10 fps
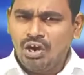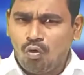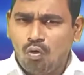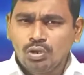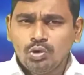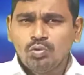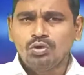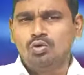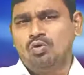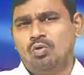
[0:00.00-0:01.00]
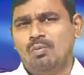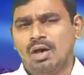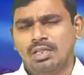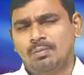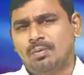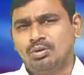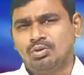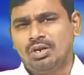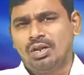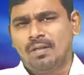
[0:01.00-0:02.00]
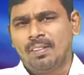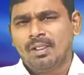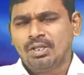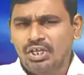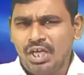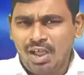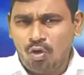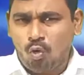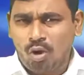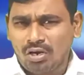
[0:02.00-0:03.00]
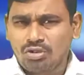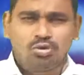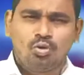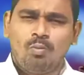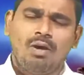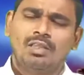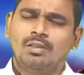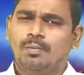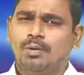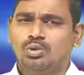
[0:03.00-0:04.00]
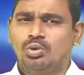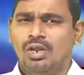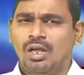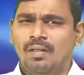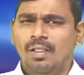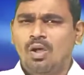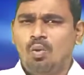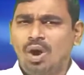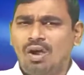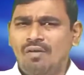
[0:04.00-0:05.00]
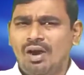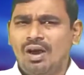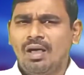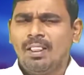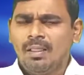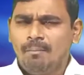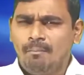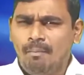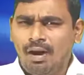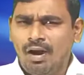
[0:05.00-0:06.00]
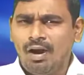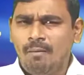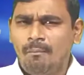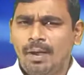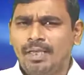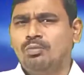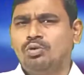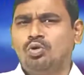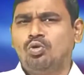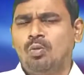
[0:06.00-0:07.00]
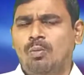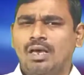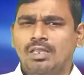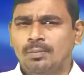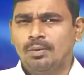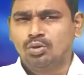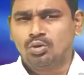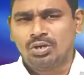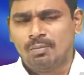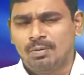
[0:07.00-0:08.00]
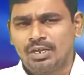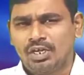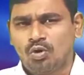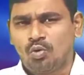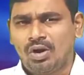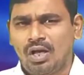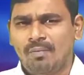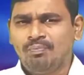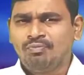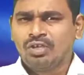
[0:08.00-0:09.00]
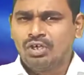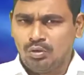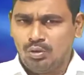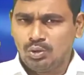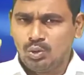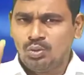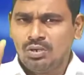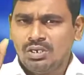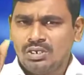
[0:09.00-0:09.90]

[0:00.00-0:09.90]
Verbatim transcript: ఏ కొదువుతో నువ్వు బాధపడుతున్నా ఏ కొరతతో బాధపడుతున్నా ఒకవేళ మరణ భయముతో నువ్వు బాధపడుతున్నప్పటికీ కూడా ఈరోజు